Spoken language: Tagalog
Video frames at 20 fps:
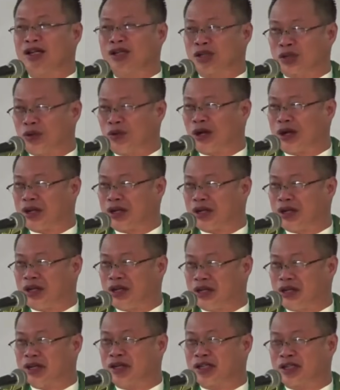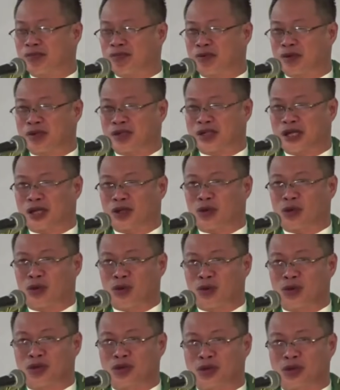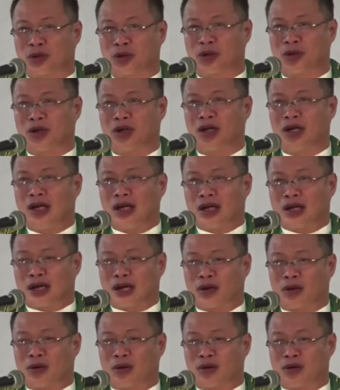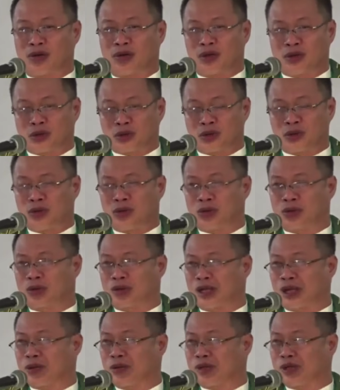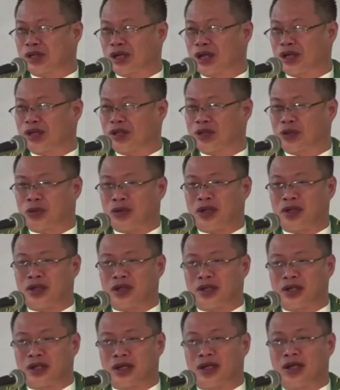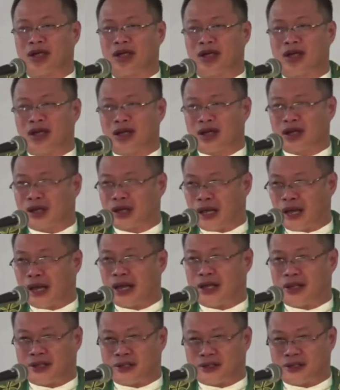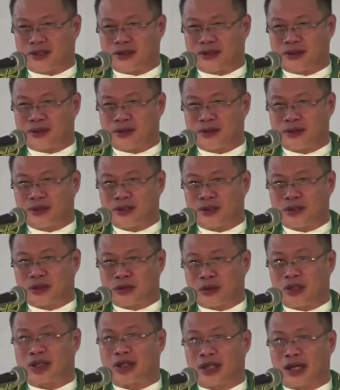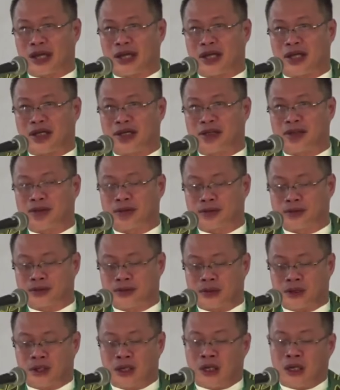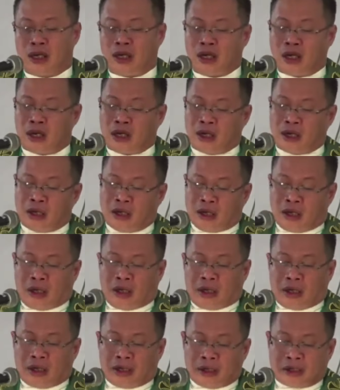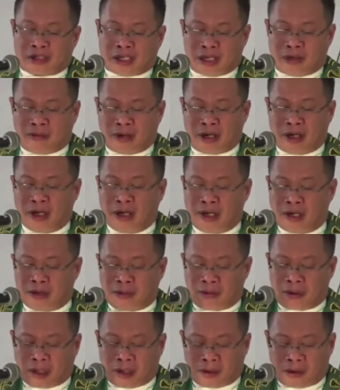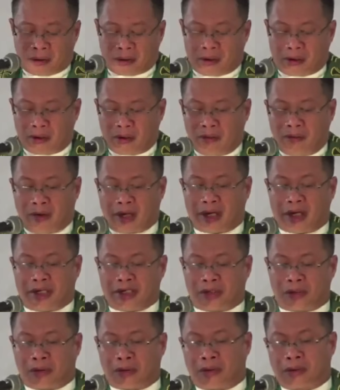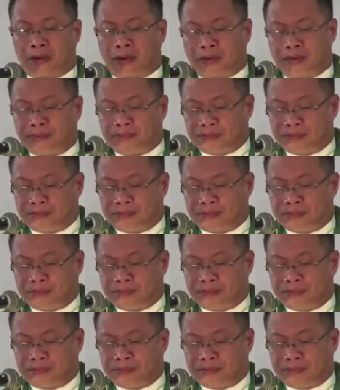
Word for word: 200 years pod sa atong lungsod karong 2028. 28. Sa ebanghelyo karon mga igsuon,